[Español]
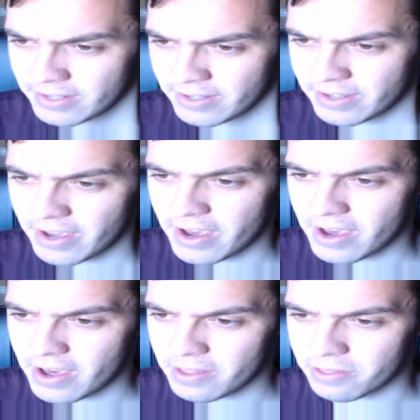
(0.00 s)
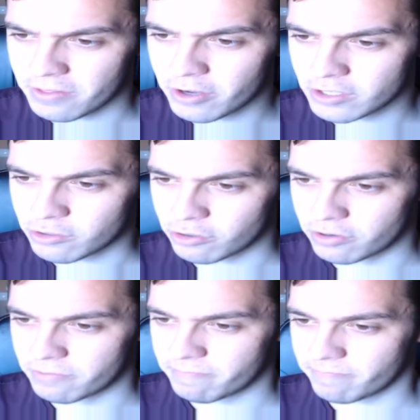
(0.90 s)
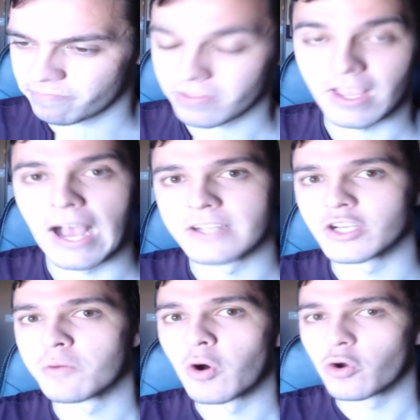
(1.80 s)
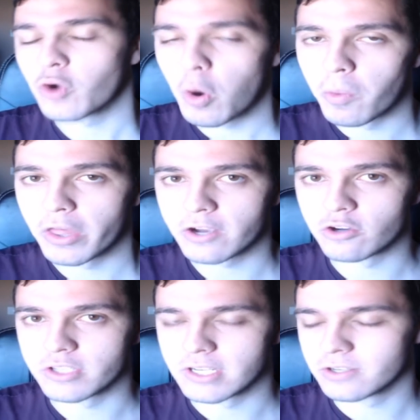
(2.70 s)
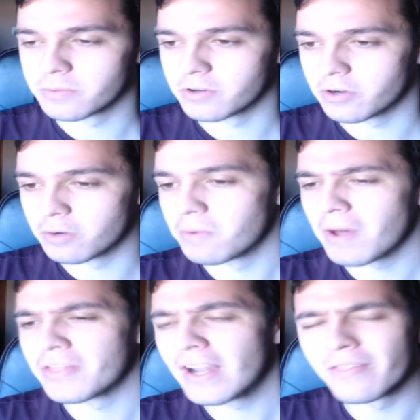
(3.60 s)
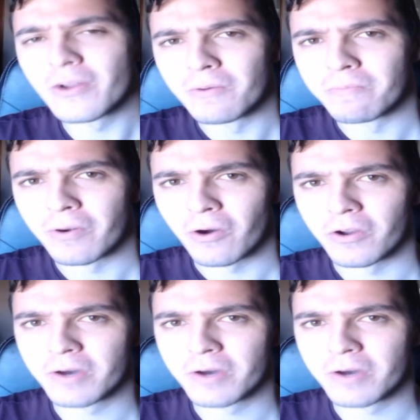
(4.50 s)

eh, diciendo esto. Así como, como de coña, ¿no? Como, como vacilándole un poco, ¿no?